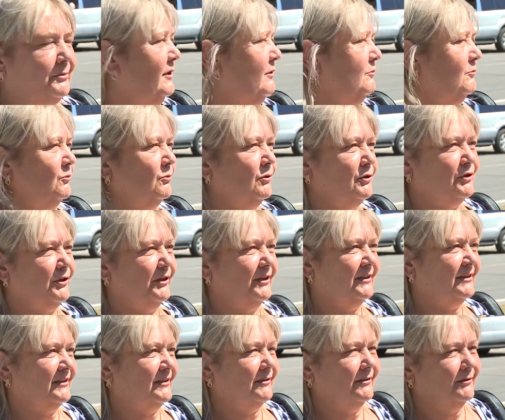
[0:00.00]
первую
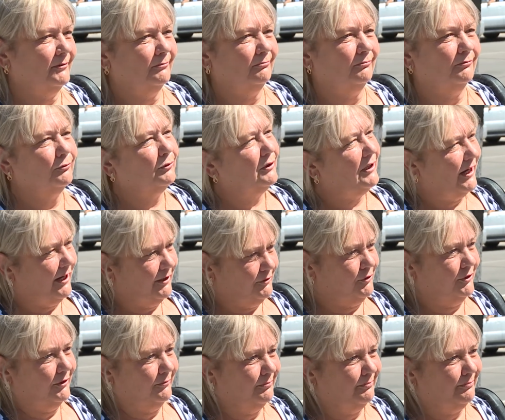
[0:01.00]
очередь э,
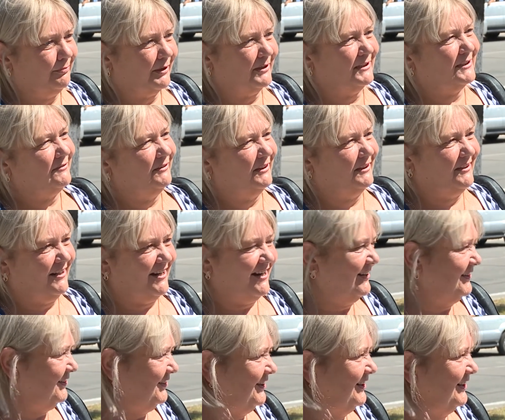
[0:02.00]
удачи,
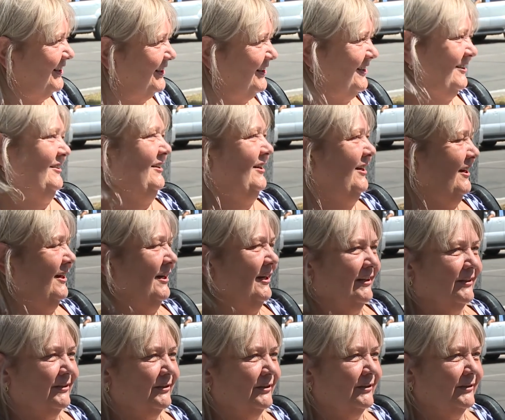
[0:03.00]
процветания,
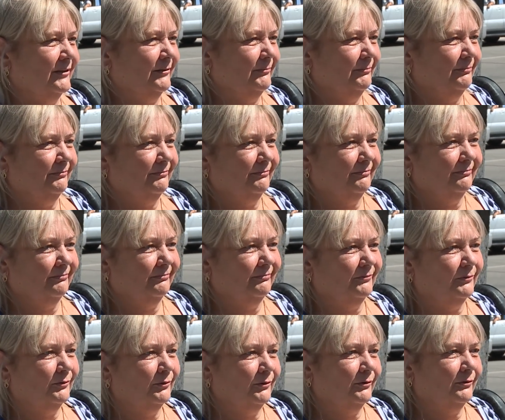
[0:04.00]
эм,
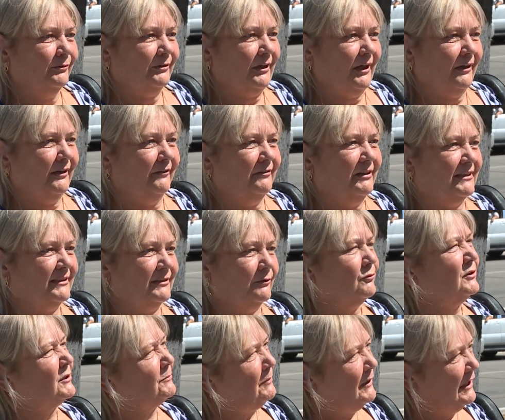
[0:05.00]
ну, как говорится,
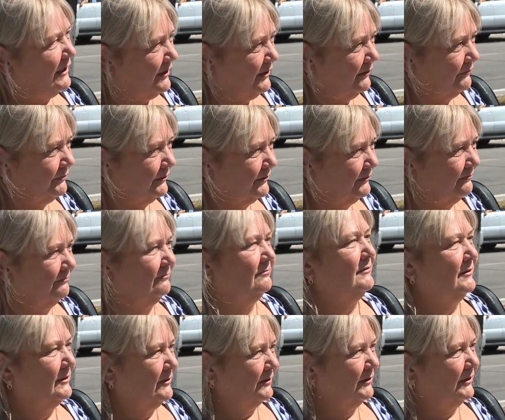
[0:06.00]
успехов
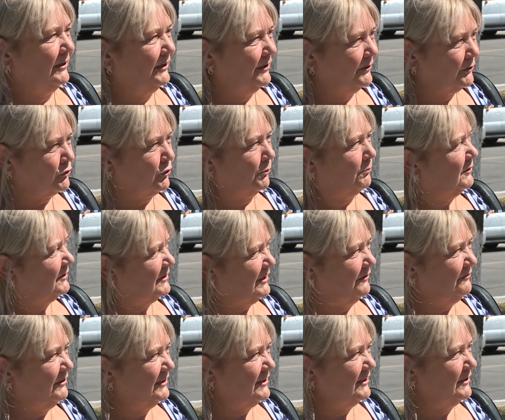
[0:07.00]
и чтобы
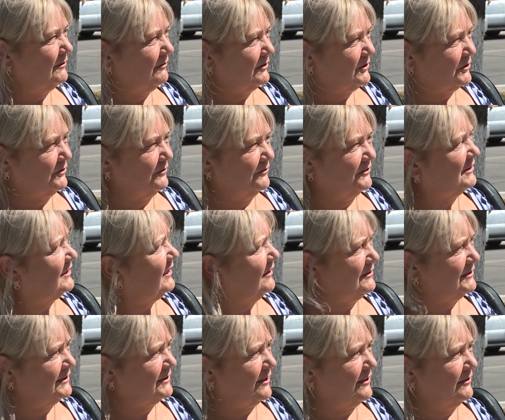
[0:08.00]
телевидение ваше всегда
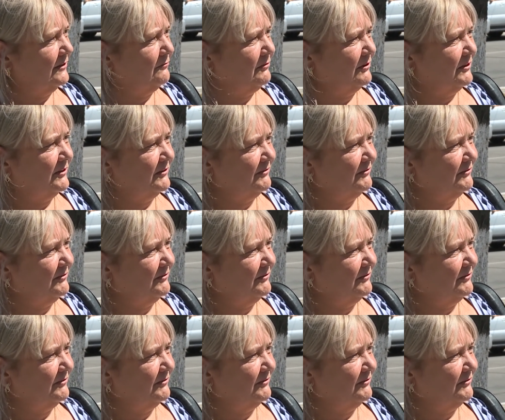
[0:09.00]
нас радовало.